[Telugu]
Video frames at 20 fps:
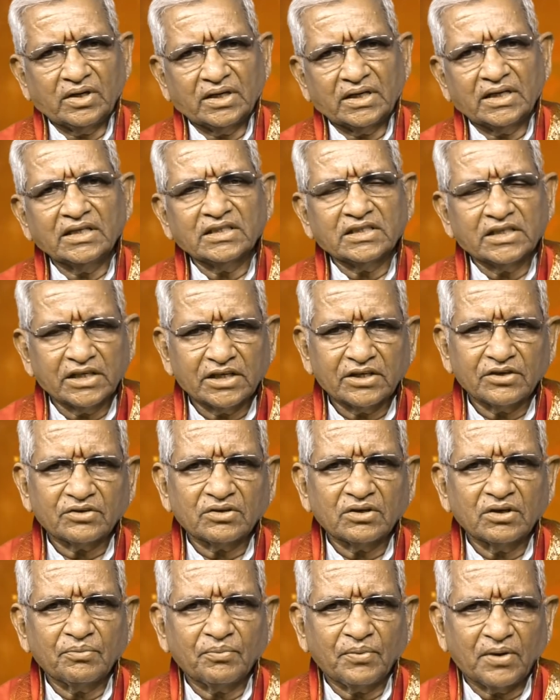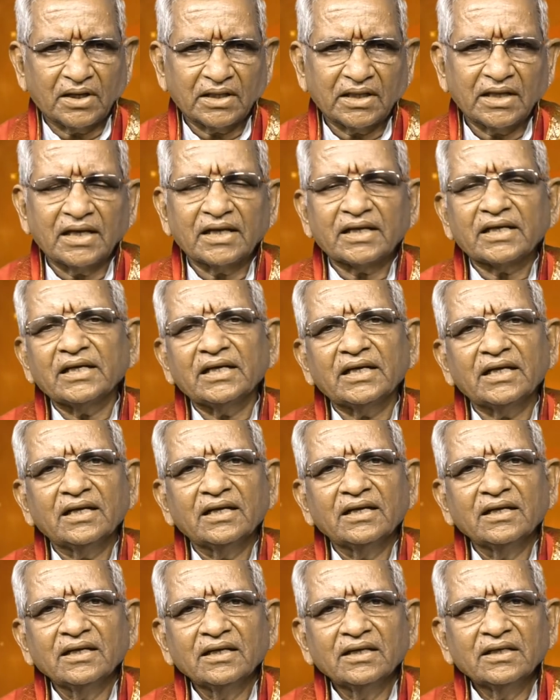అంటే శ్రీకృష్ణుల పాదాలకి
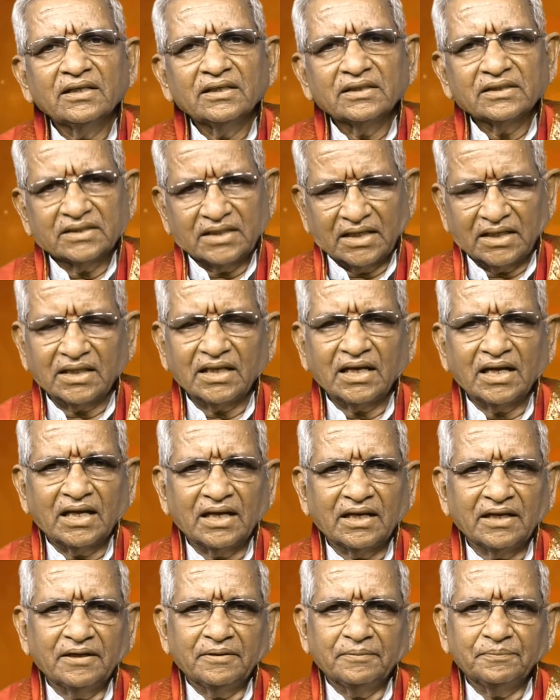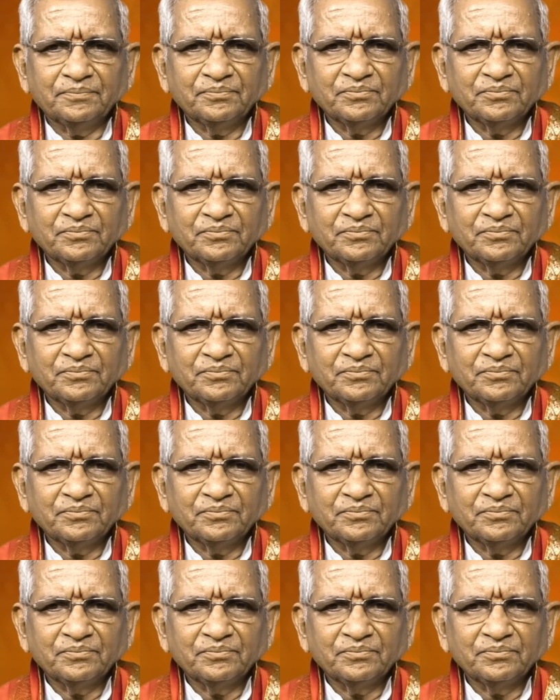చందనాన్ని